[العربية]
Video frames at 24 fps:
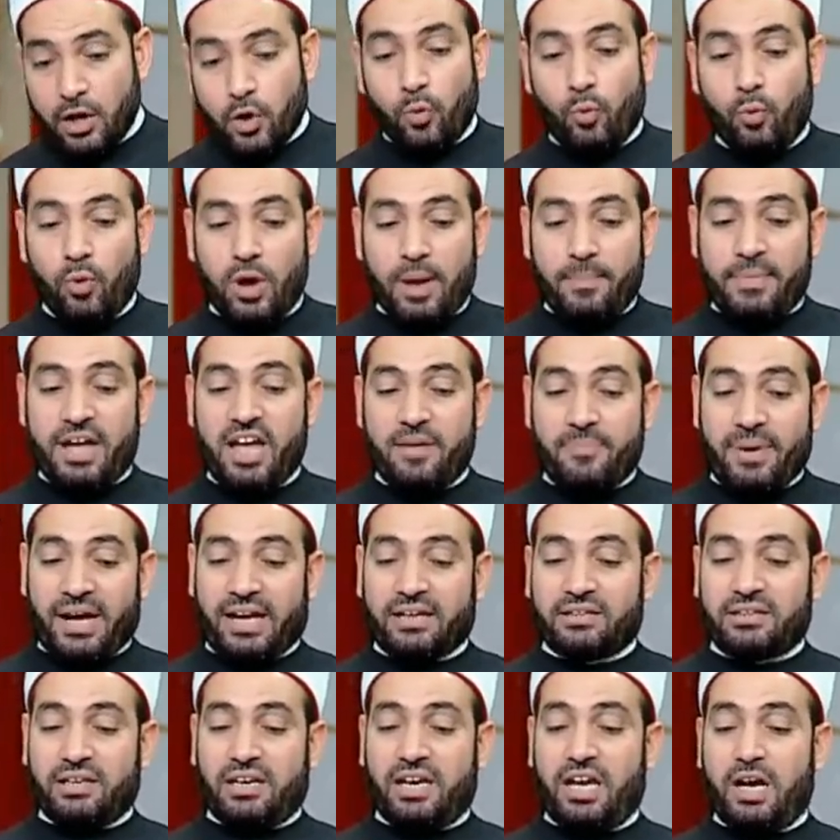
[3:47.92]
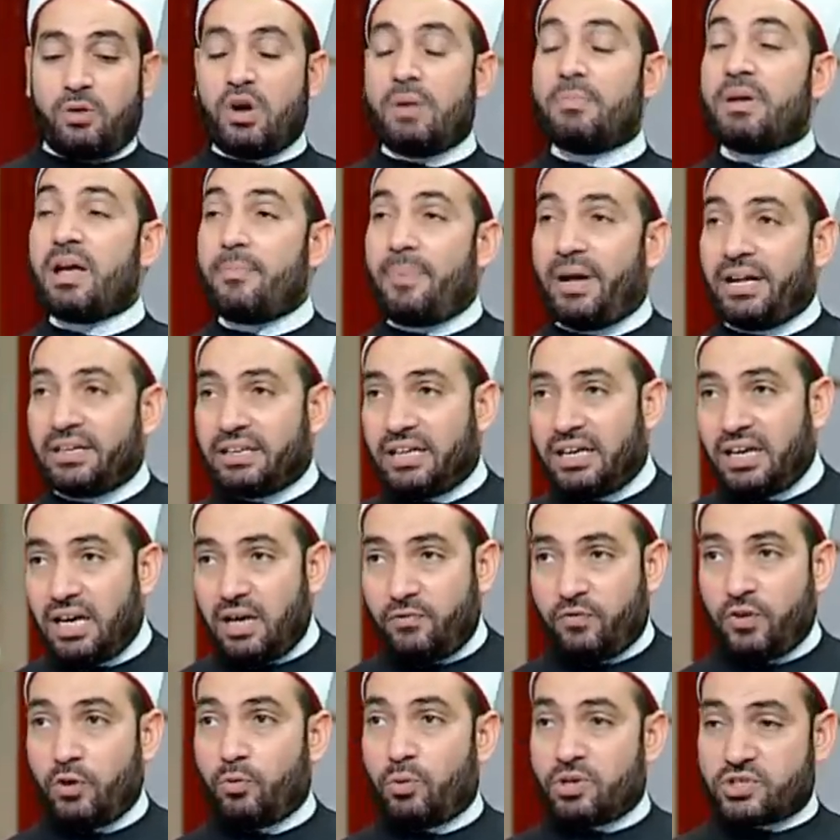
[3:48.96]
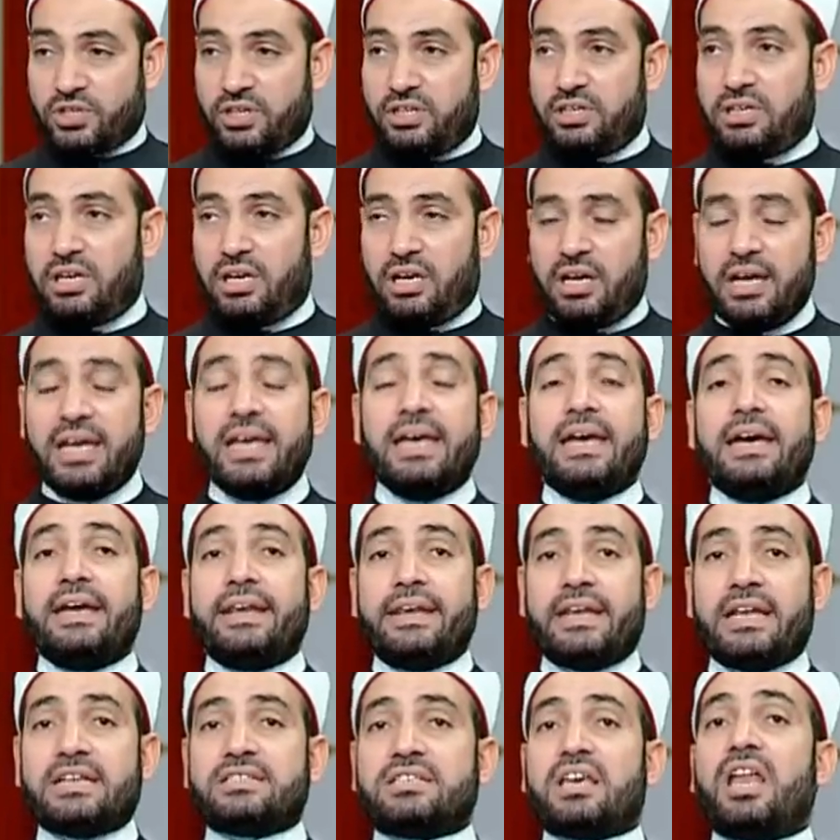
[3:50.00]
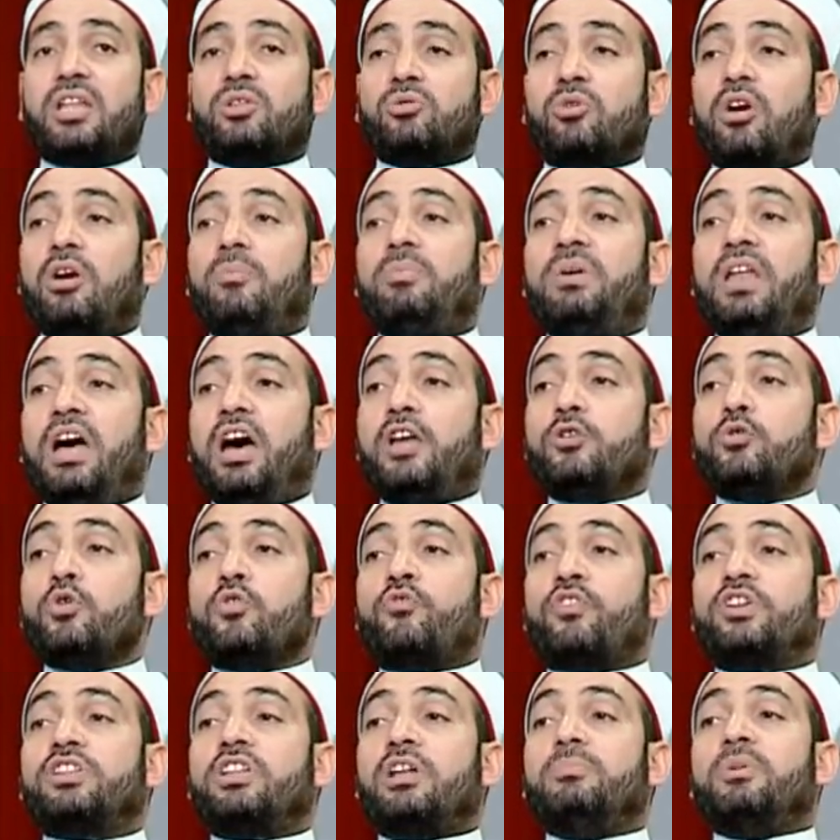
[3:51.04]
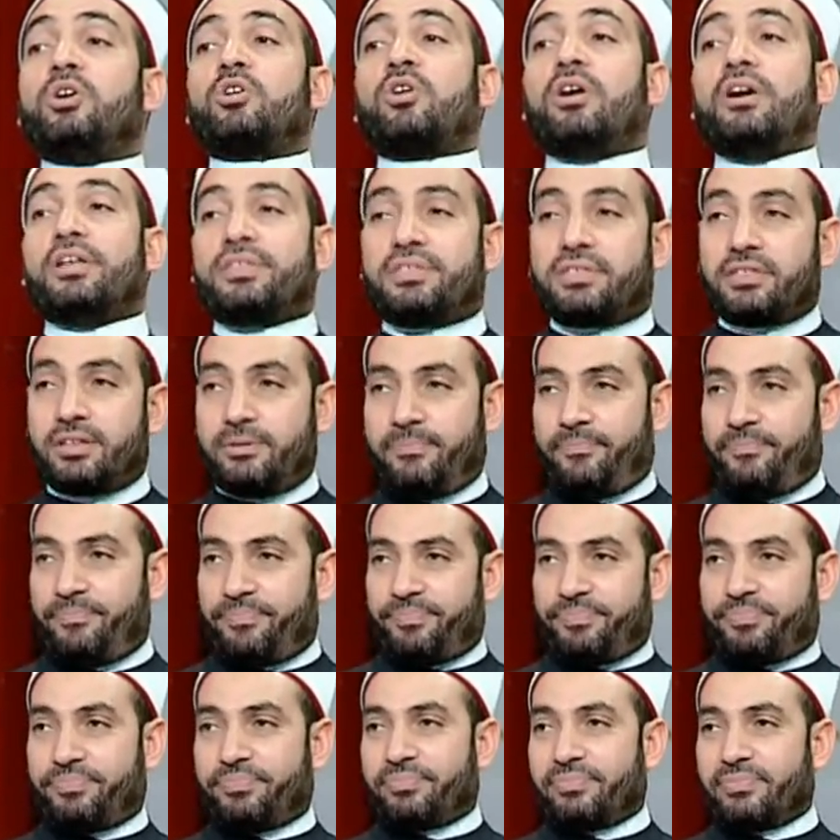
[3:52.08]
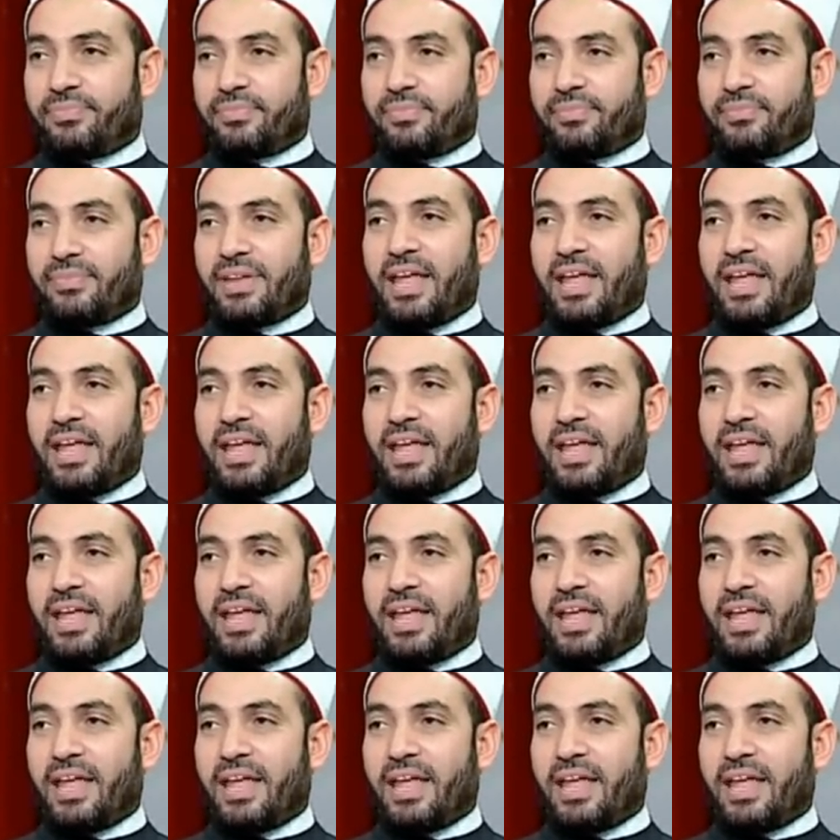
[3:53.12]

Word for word: وما بعدها وما بعدها في الوصيه نزلت قبل ان يفرض الميراث اه اوكي